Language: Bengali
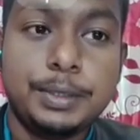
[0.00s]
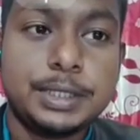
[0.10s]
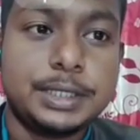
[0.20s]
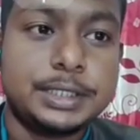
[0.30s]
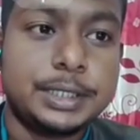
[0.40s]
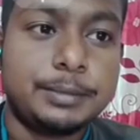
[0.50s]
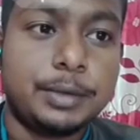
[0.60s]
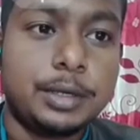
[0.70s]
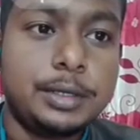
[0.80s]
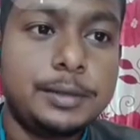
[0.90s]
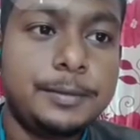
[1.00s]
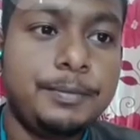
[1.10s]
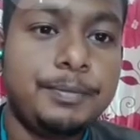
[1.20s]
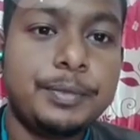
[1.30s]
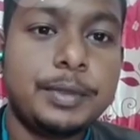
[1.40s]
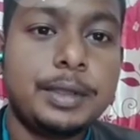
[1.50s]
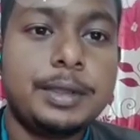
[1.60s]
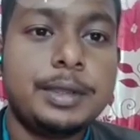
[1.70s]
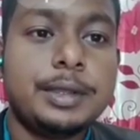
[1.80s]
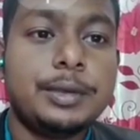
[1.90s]
চব্বিশে ডিসেম্বর
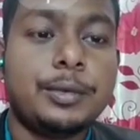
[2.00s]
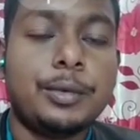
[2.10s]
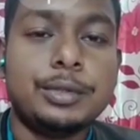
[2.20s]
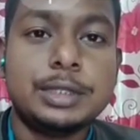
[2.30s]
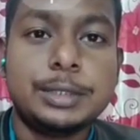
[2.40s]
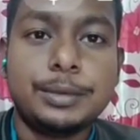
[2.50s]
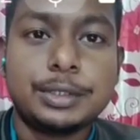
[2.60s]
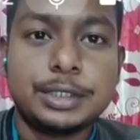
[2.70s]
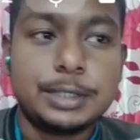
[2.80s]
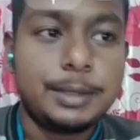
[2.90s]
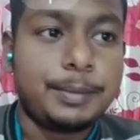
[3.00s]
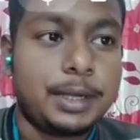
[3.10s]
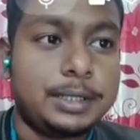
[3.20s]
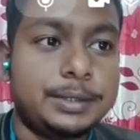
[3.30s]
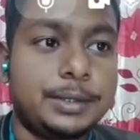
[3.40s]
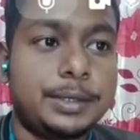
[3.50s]
কোন দিবস হিসেবে